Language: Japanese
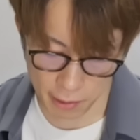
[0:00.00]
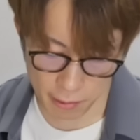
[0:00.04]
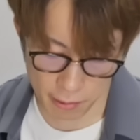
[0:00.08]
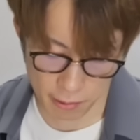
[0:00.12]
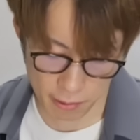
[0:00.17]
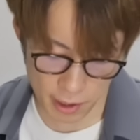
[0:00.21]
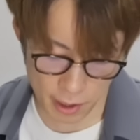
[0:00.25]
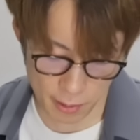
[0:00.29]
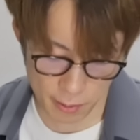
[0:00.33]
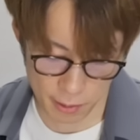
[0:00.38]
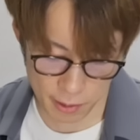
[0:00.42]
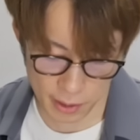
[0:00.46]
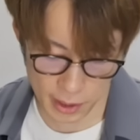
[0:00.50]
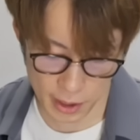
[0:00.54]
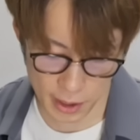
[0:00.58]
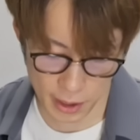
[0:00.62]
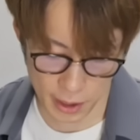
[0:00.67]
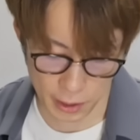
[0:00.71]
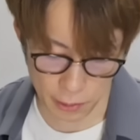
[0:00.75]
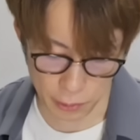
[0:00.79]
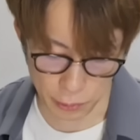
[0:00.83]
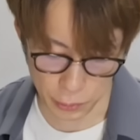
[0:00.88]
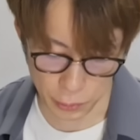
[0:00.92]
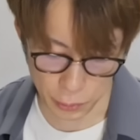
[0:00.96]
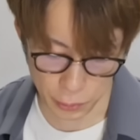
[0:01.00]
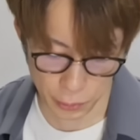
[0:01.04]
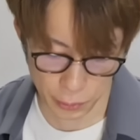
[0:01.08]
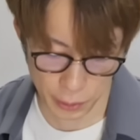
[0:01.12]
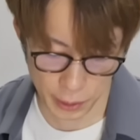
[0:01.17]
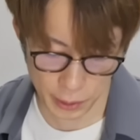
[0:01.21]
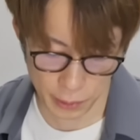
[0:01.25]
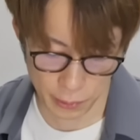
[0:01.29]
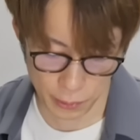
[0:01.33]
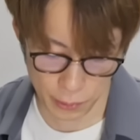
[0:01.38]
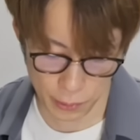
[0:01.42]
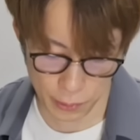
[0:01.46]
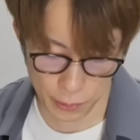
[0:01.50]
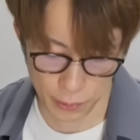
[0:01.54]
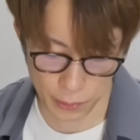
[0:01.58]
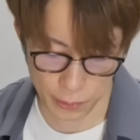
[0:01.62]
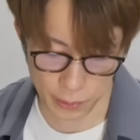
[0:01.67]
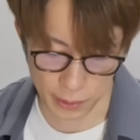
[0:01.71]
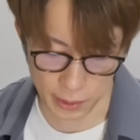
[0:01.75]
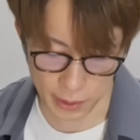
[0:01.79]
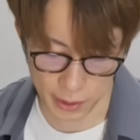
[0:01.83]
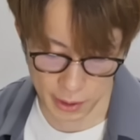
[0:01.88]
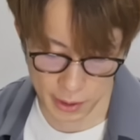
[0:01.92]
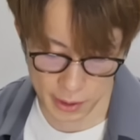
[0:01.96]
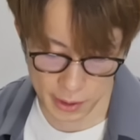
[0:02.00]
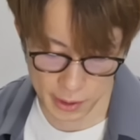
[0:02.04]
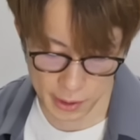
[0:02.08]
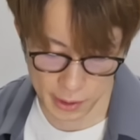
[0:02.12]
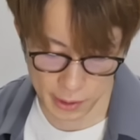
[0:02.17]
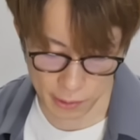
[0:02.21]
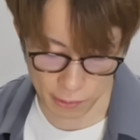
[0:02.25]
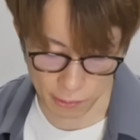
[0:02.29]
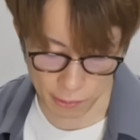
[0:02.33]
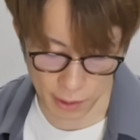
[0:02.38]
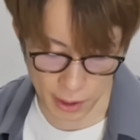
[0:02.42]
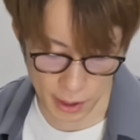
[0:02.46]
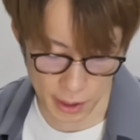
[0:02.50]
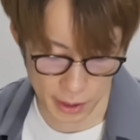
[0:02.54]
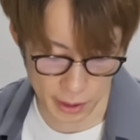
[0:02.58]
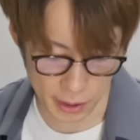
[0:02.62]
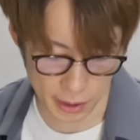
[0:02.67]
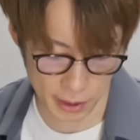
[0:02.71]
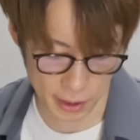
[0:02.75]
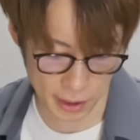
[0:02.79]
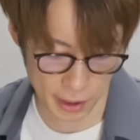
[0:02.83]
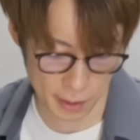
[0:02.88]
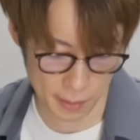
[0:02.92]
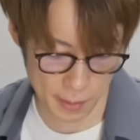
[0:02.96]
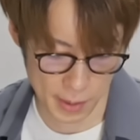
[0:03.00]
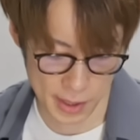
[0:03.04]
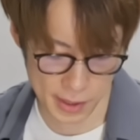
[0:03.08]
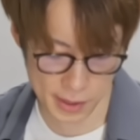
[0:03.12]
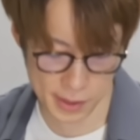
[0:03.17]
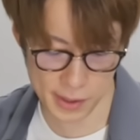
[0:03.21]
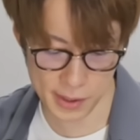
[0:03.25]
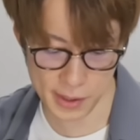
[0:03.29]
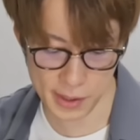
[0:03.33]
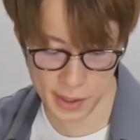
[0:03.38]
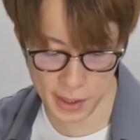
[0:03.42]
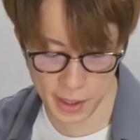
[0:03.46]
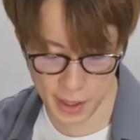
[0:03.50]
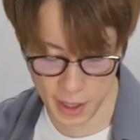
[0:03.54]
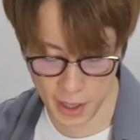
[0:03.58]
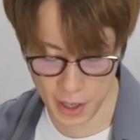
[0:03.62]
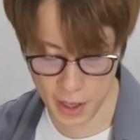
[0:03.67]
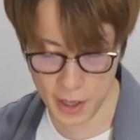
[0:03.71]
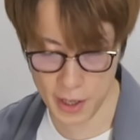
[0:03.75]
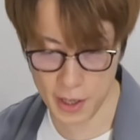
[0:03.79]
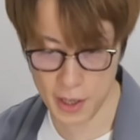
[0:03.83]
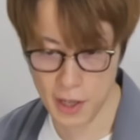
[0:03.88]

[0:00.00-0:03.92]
くグラム 以下のトイドローンですと書いてますね。